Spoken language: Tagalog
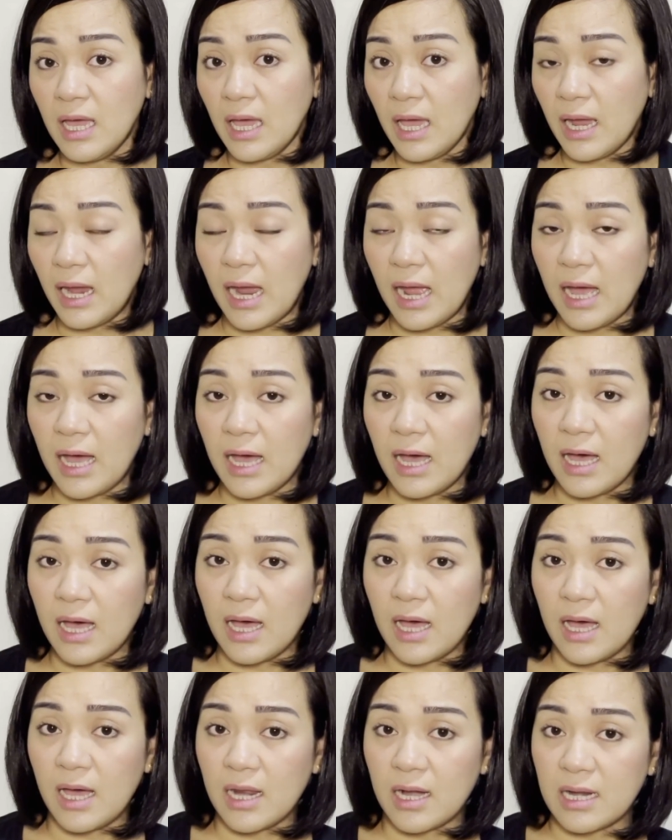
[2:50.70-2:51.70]

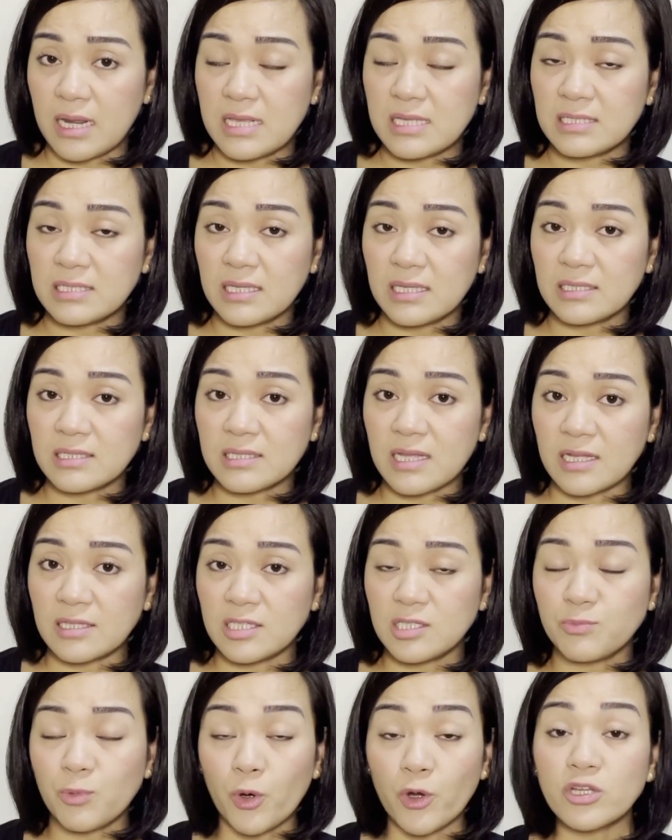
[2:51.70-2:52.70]
uh, recent
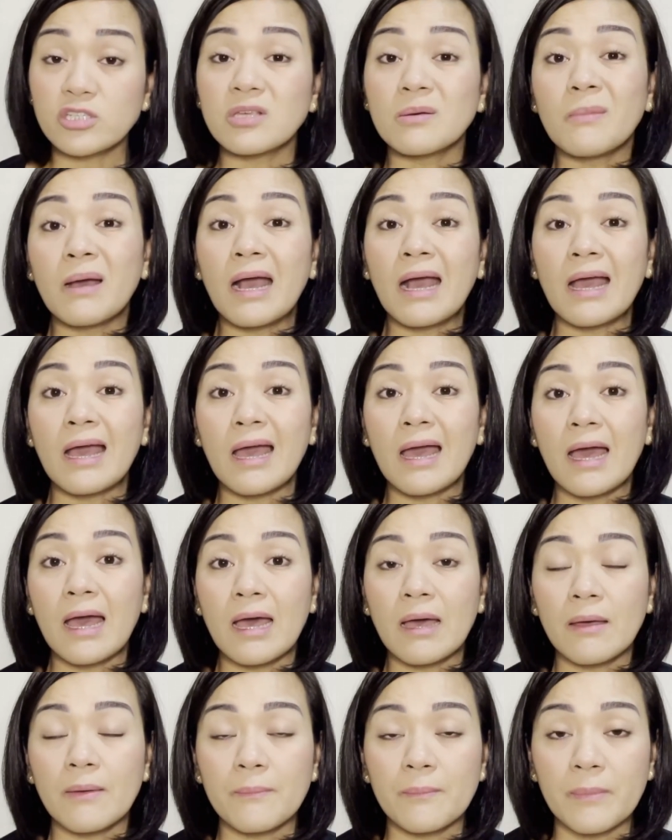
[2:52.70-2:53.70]
studies po or sa mga,
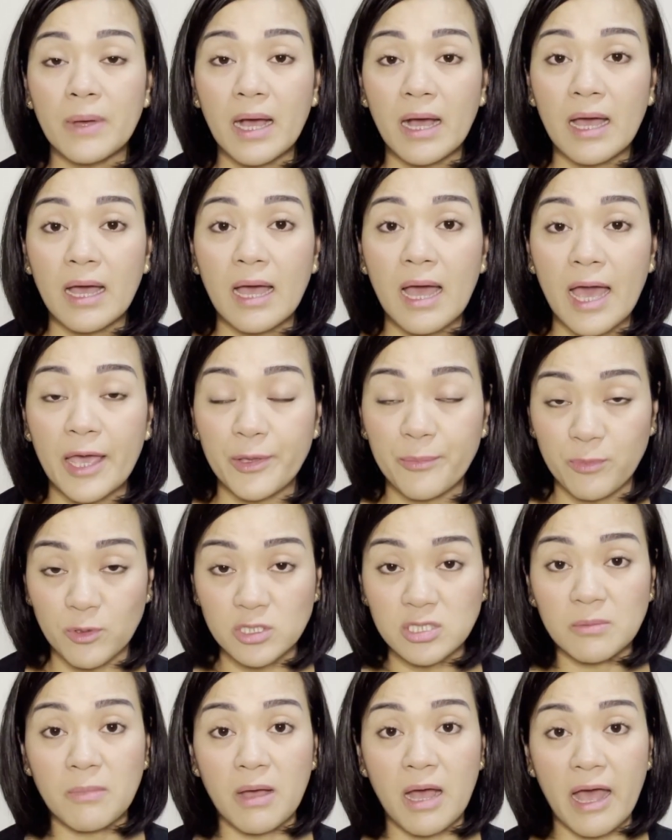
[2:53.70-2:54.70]
mga ayon po
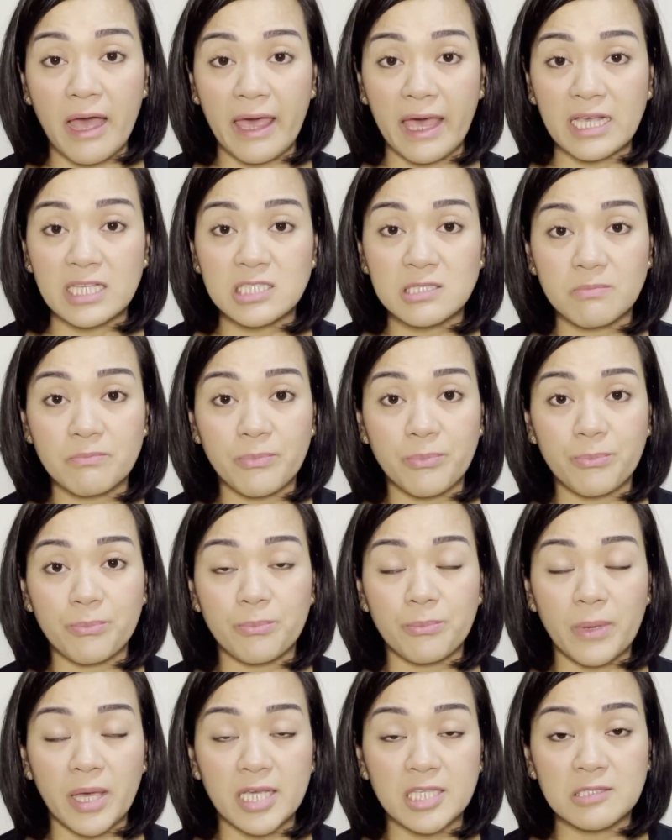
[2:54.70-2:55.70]
sa mga ex,
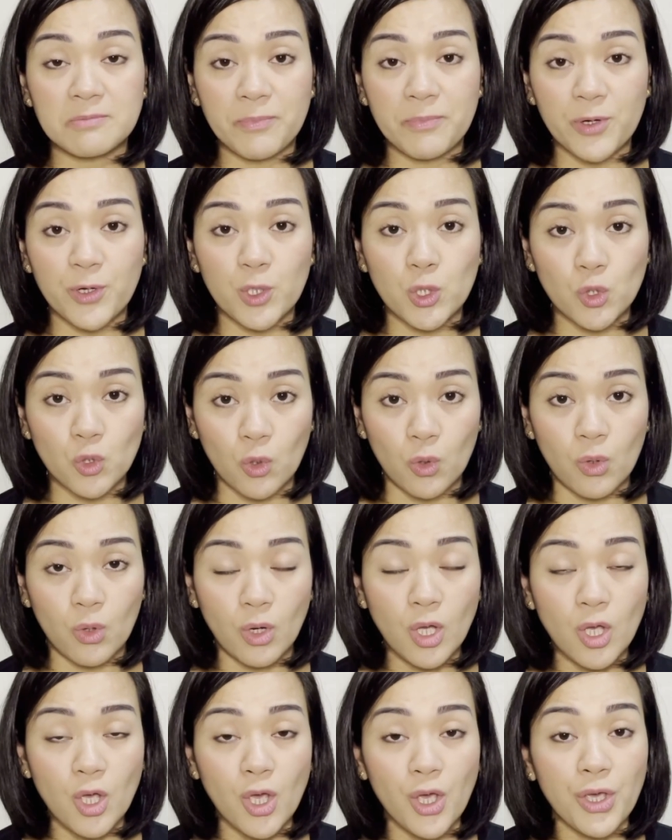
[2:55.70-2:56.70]
eksperto,
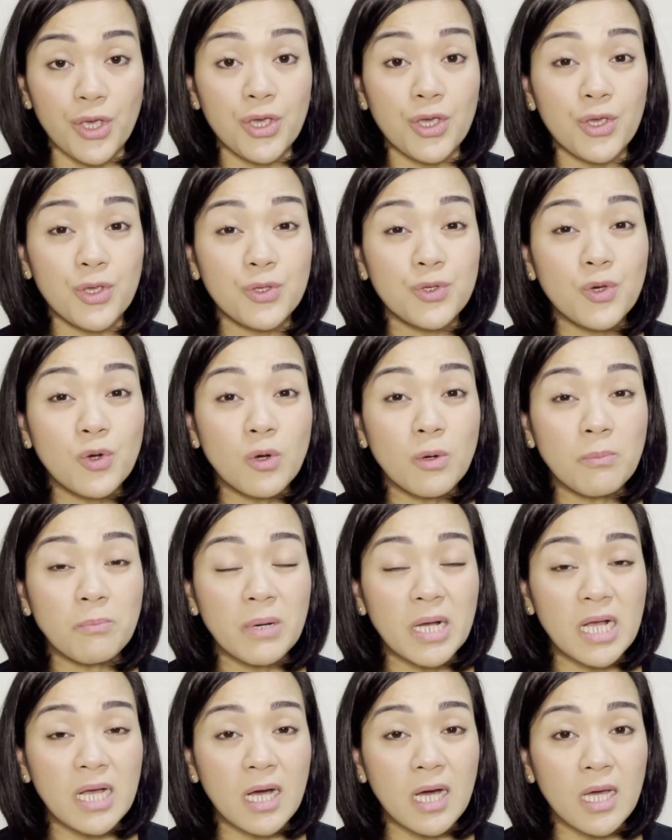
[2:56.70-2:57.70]
yung
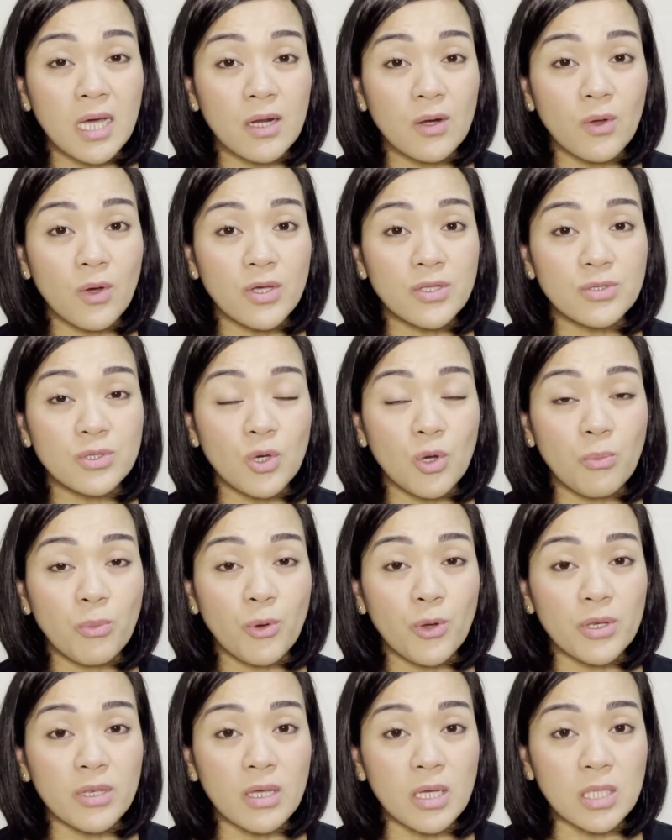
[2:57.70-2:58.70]
pagkakaroon daw po
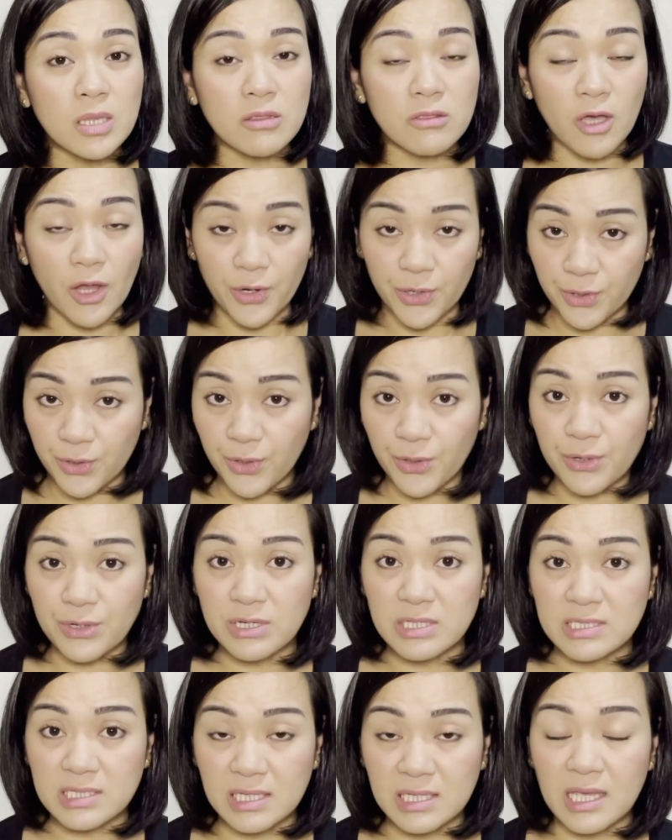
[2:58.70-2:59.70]
ng darker
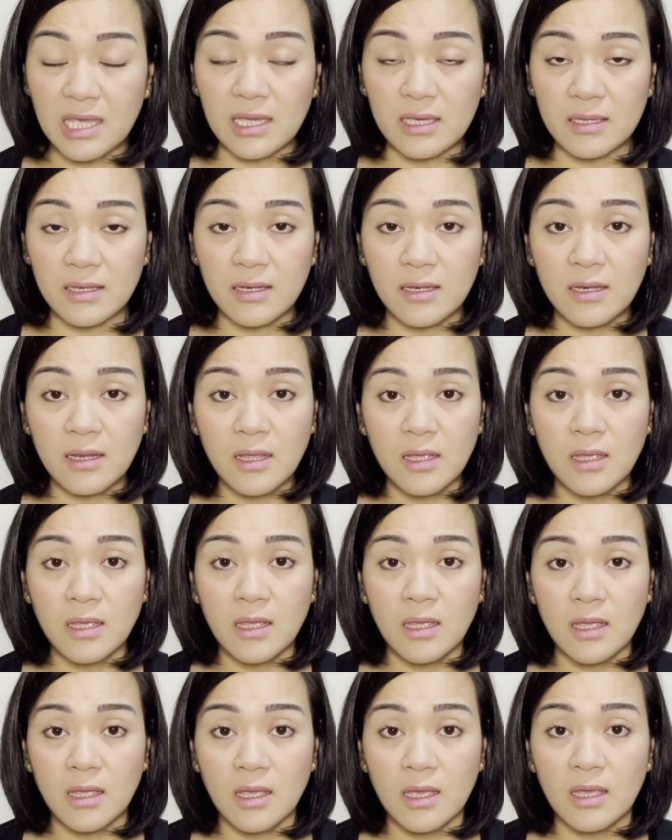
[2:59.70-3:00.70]
skin
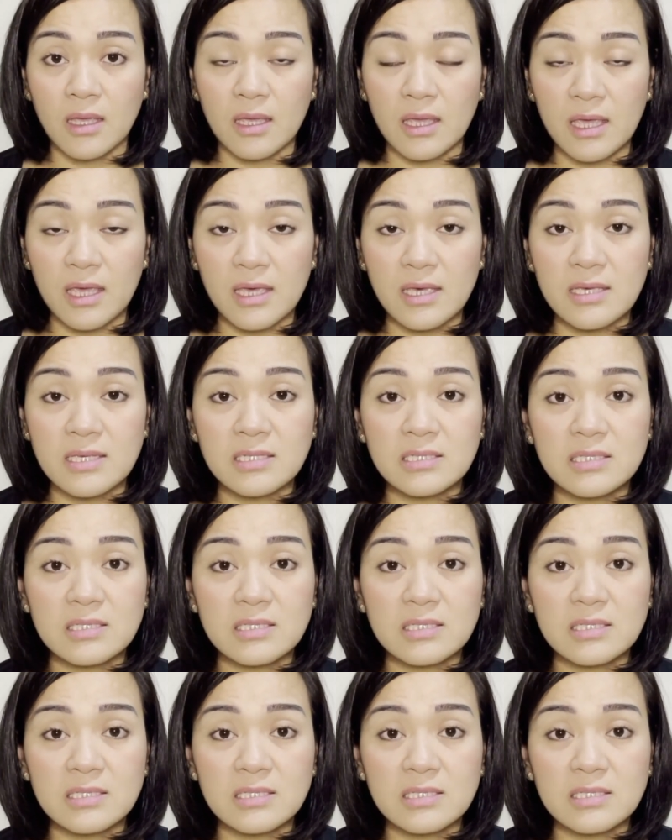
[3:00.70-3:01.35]
is